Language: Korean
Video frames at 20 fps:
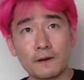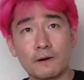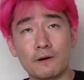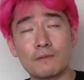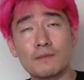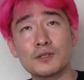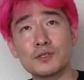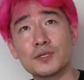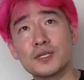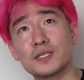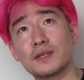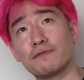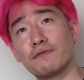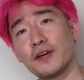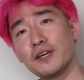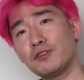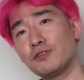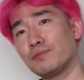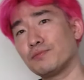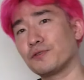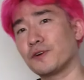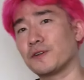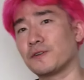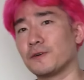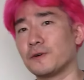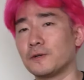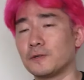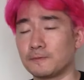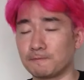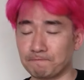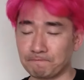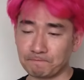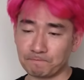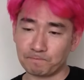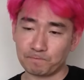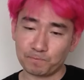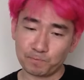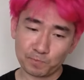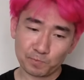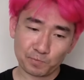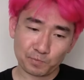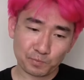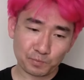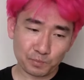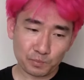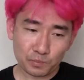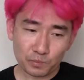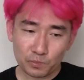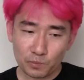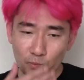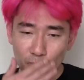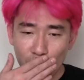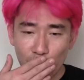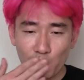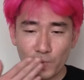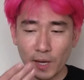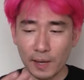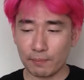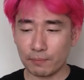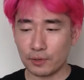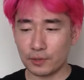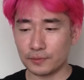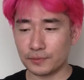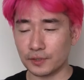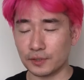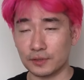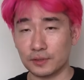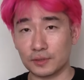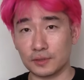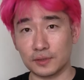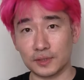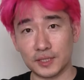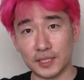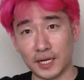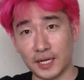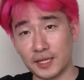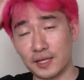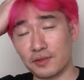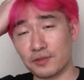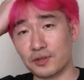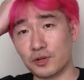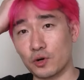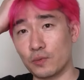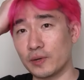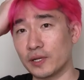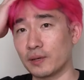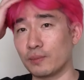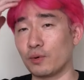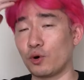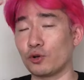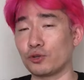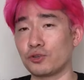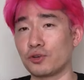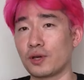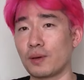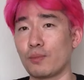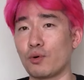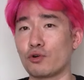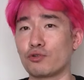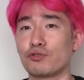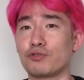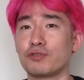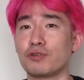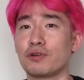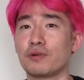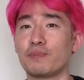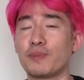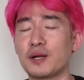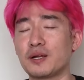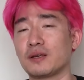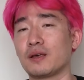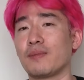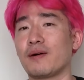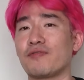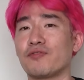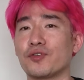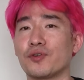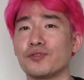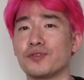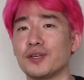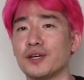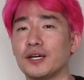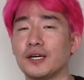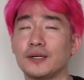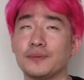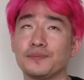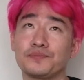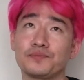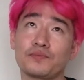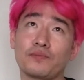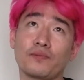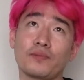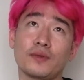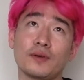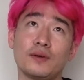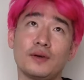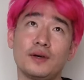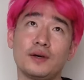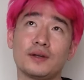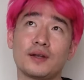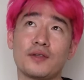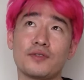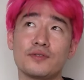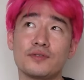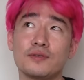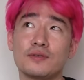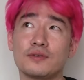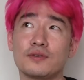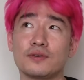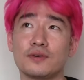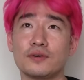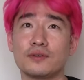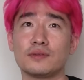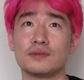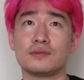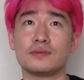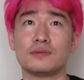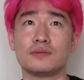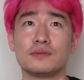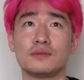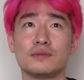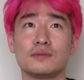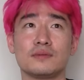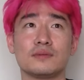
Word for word: 얼마 전에 이제 페이스북에서 한번 그 자기네들이 얼마나 어떻게 머큐리얼을 빠르게 만들었냐 라는 그런